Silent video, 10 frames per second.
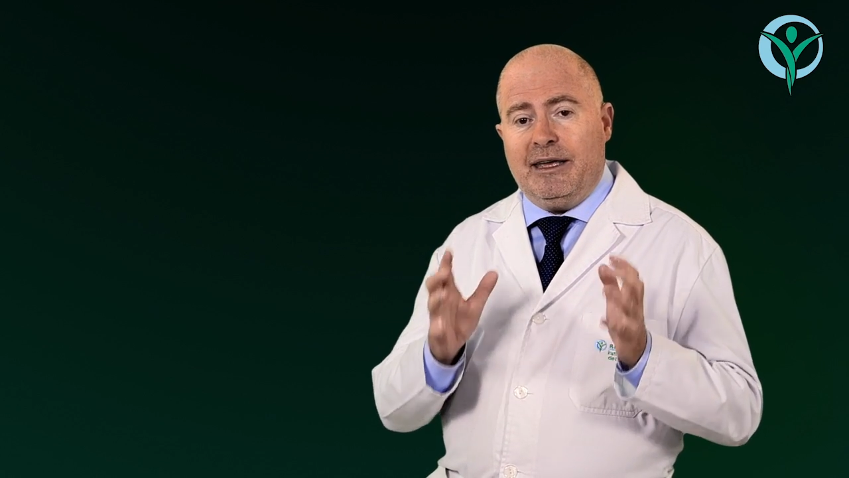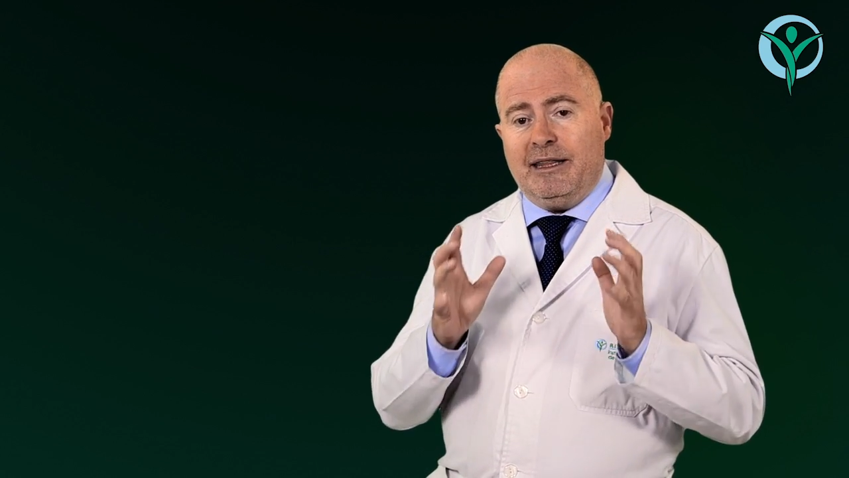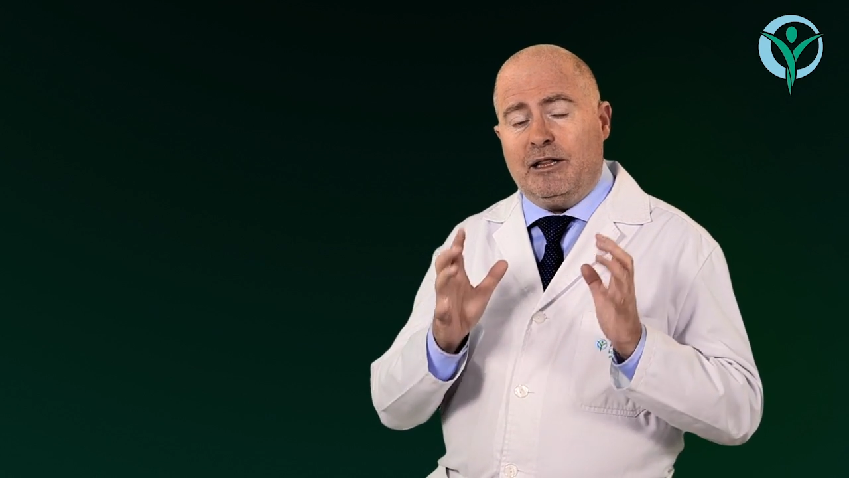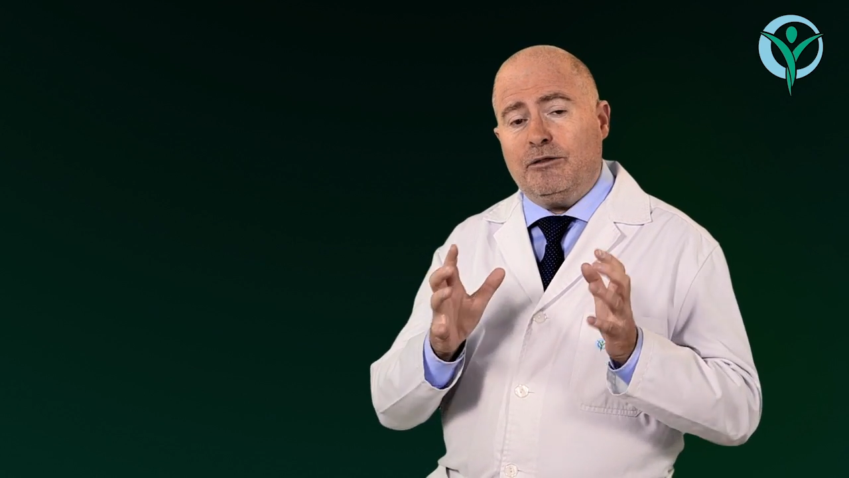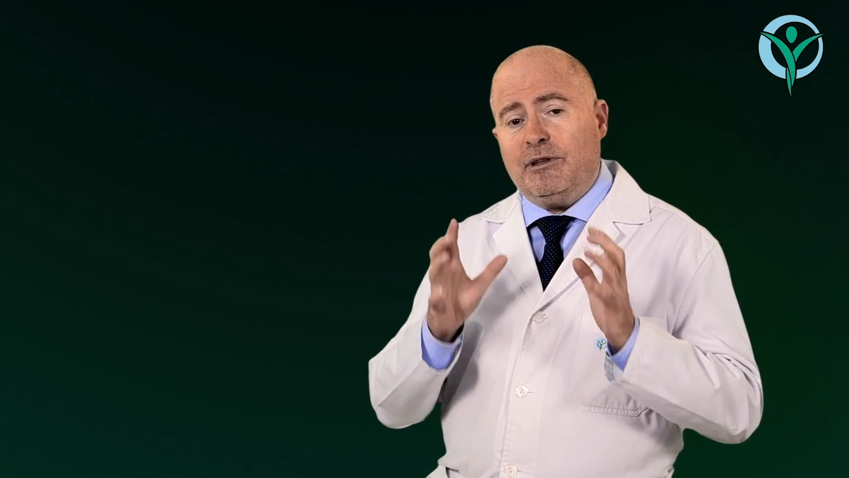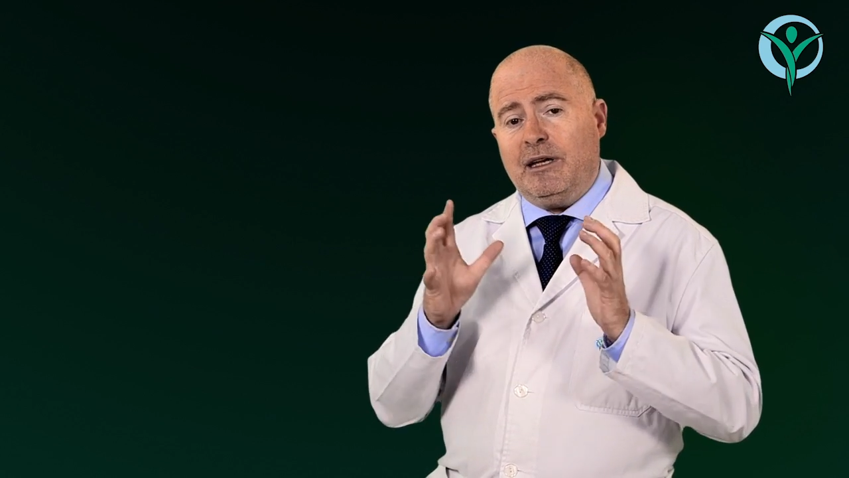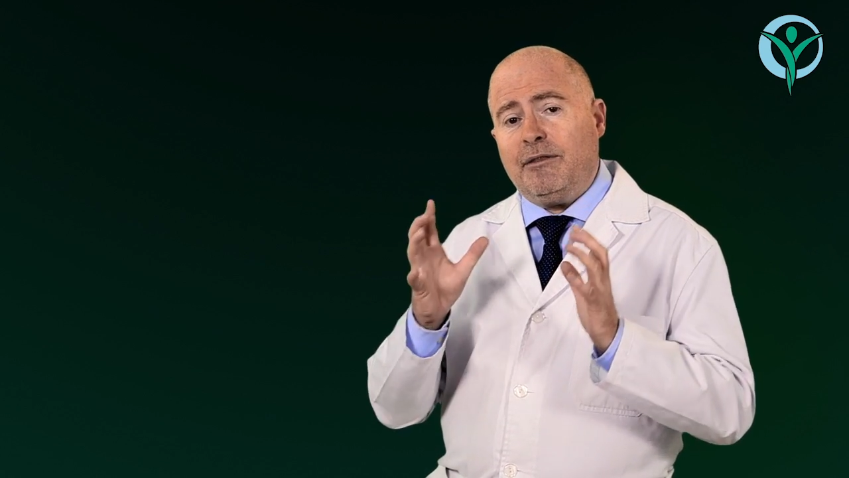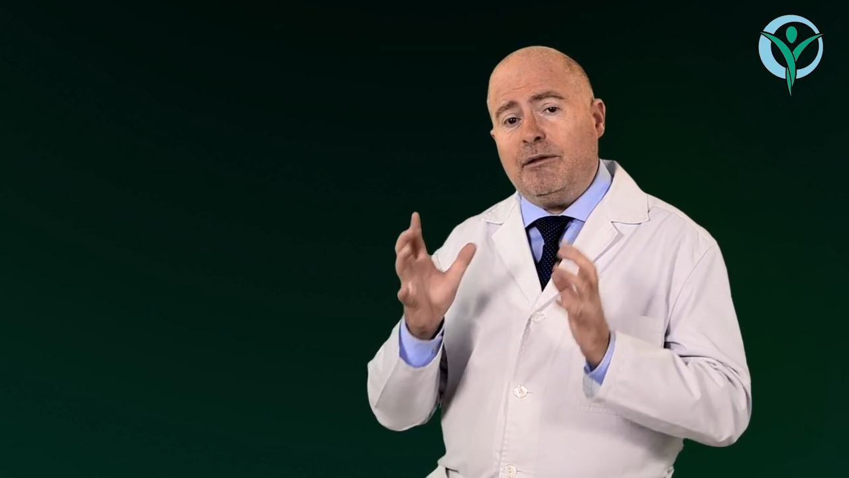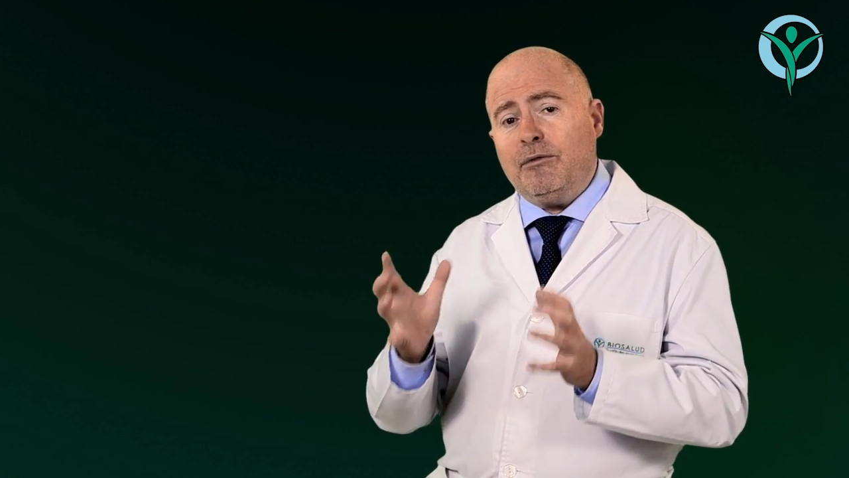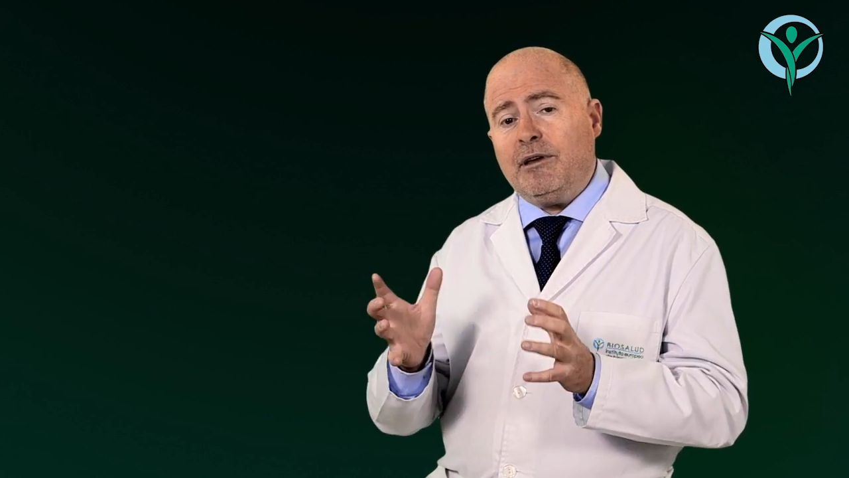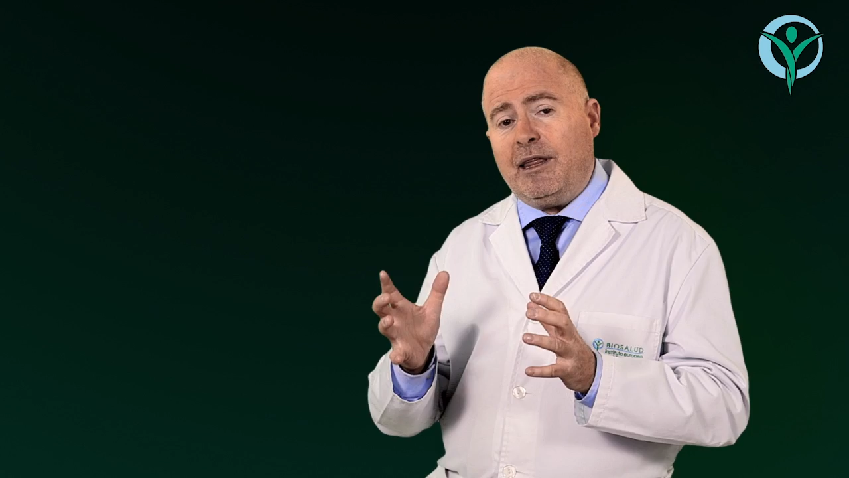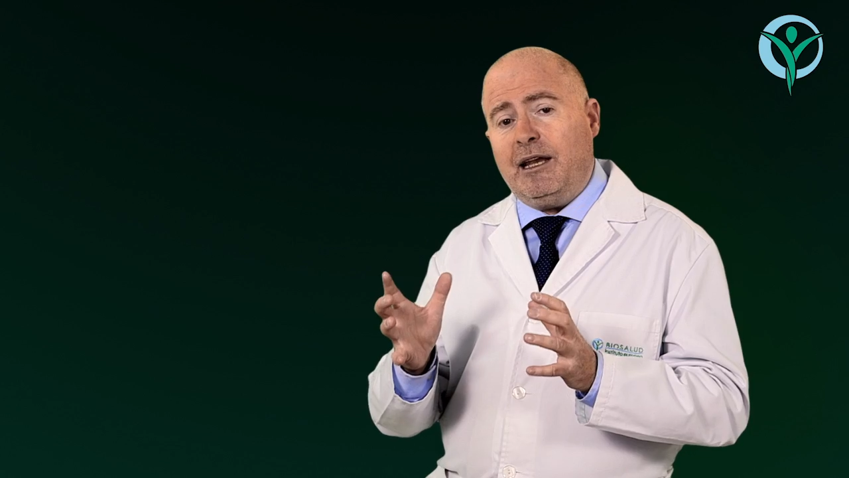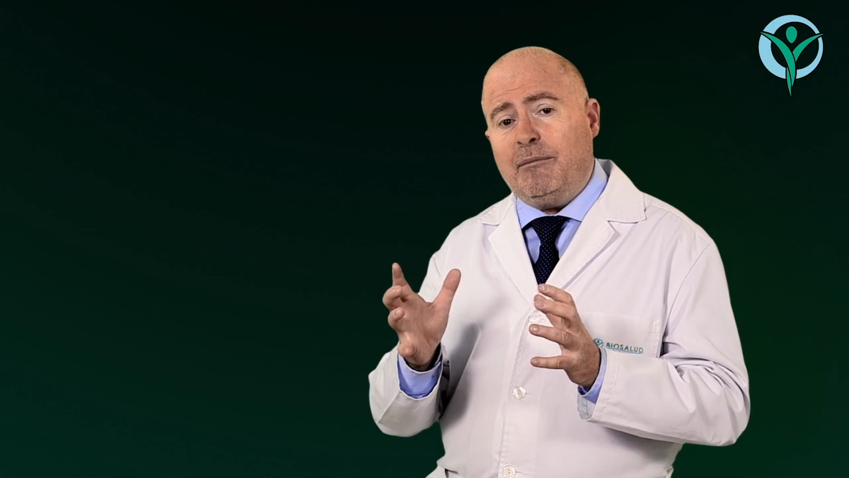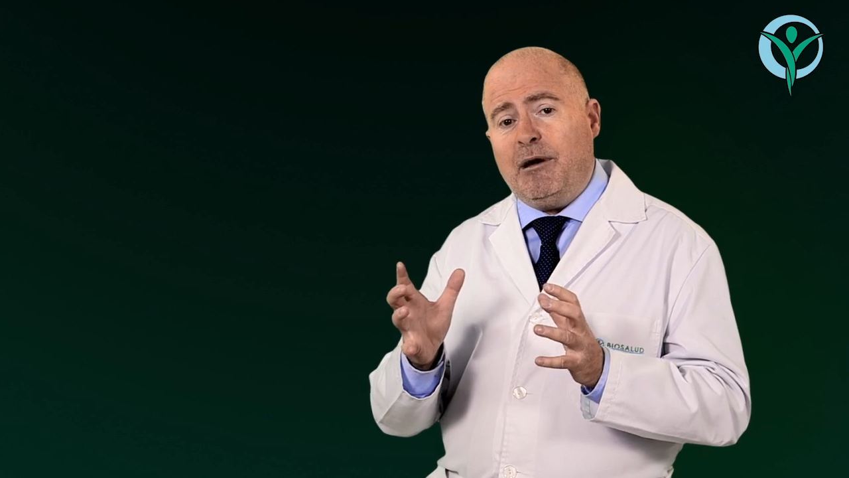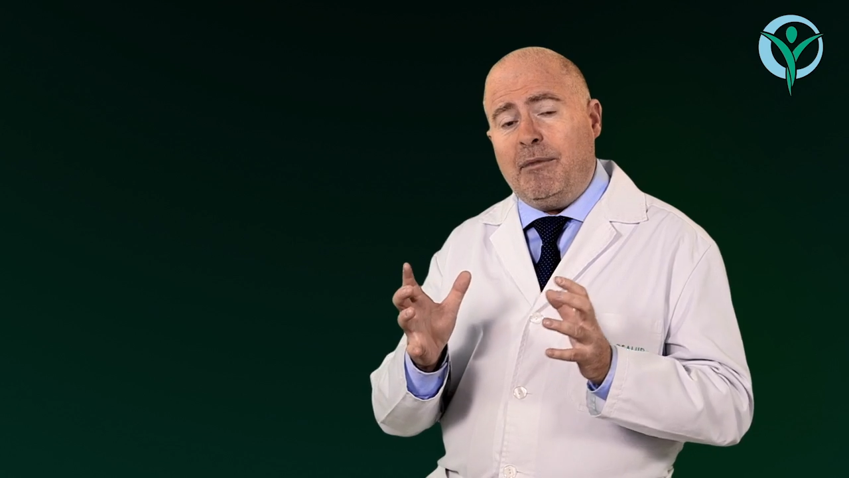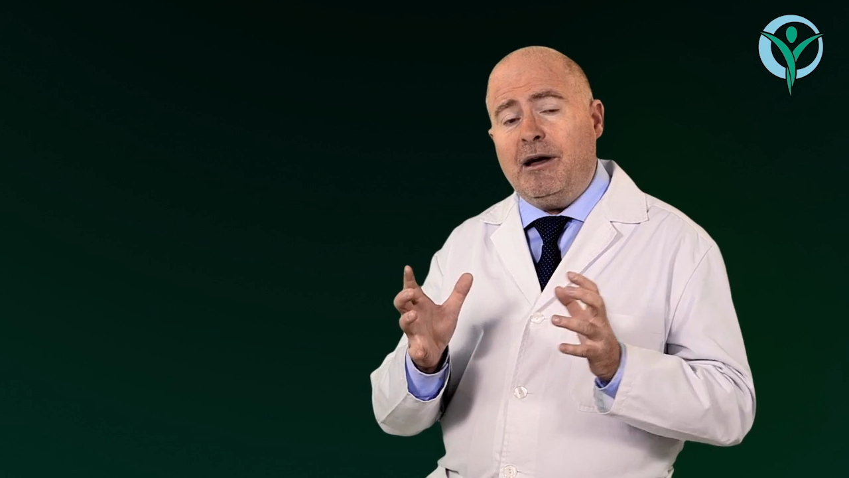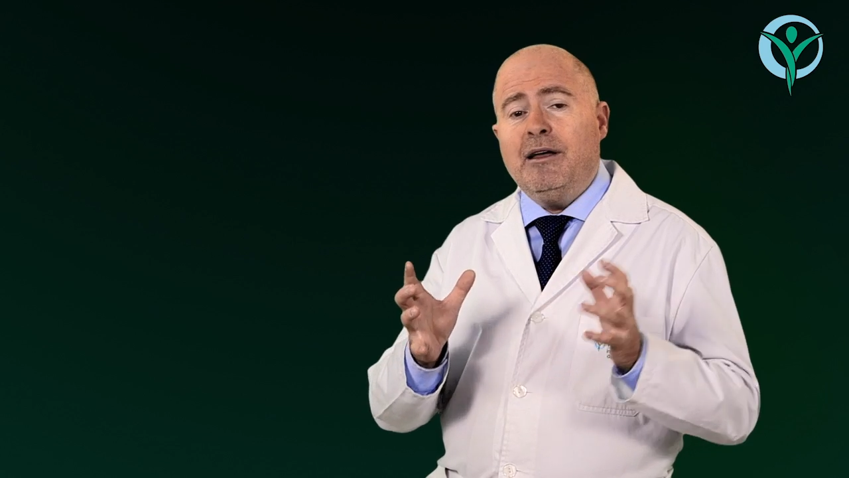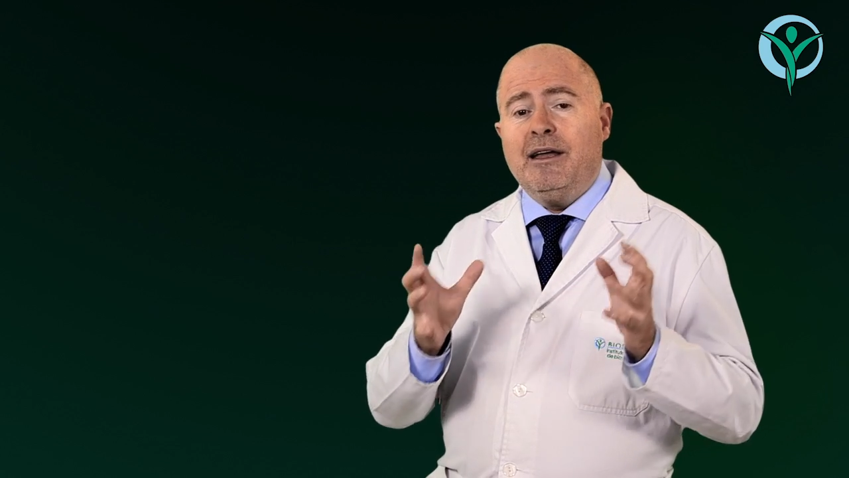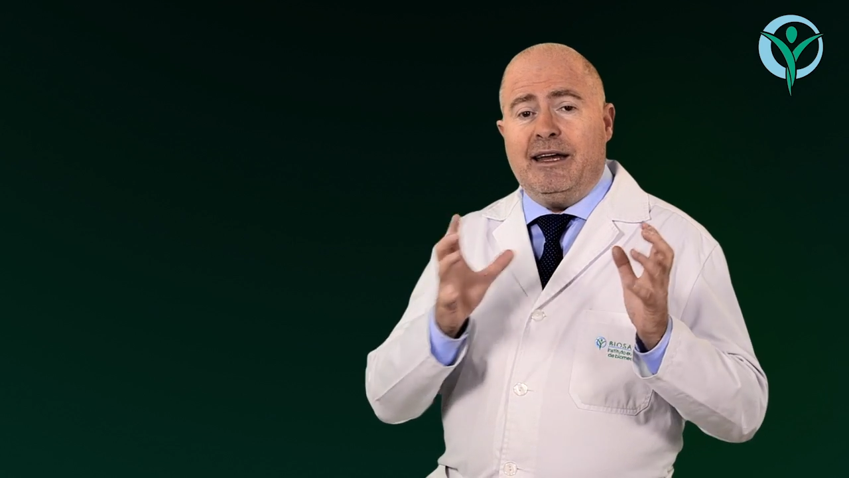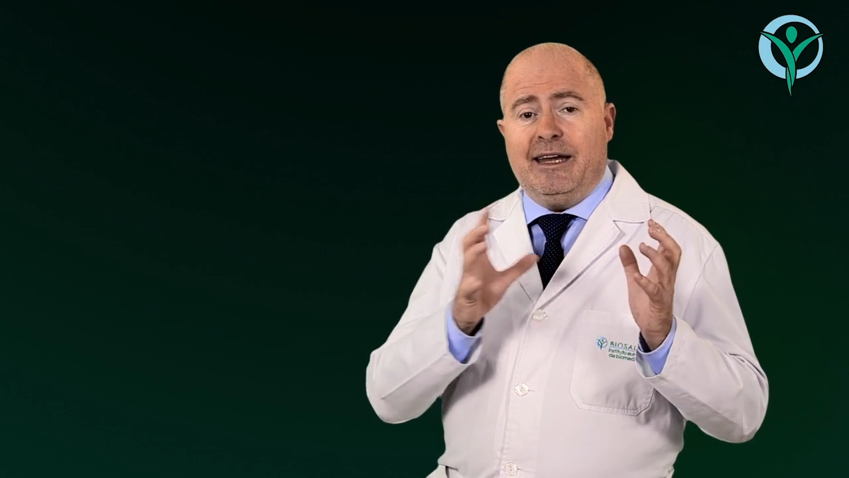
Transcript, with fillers: Y dentro de la cirugía de la mama,